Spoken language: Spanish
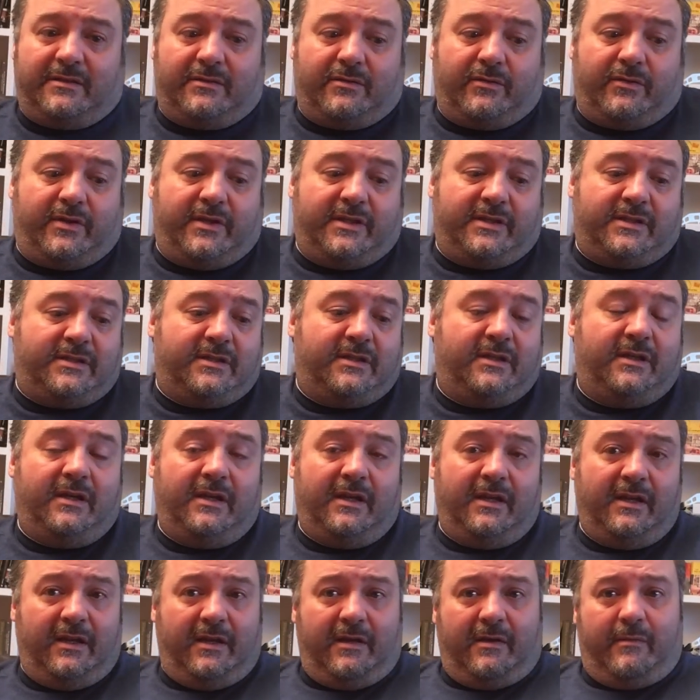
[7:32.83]
Entonces,
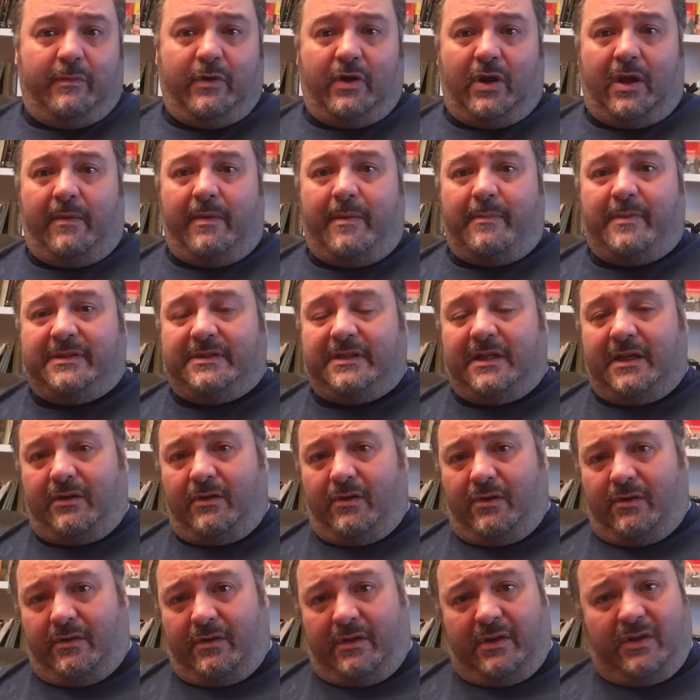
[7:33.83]
pero ¿qué va a pasar
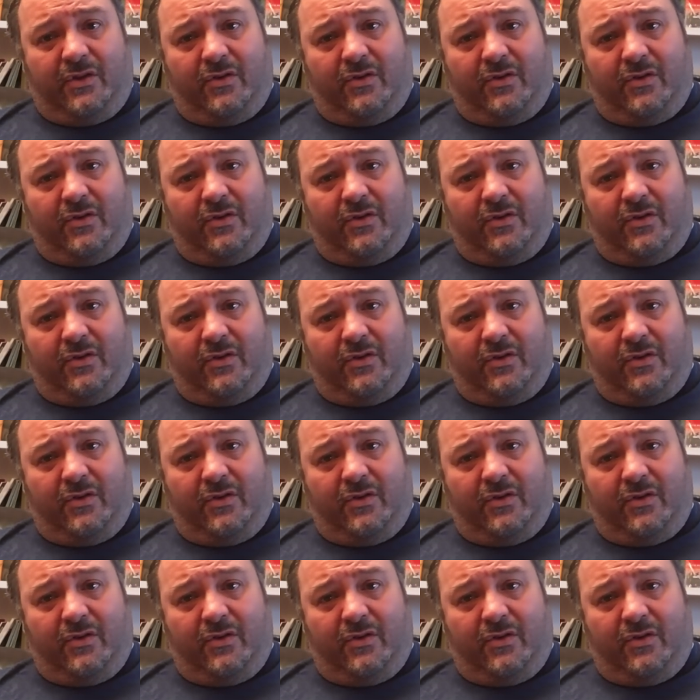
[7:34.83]
con...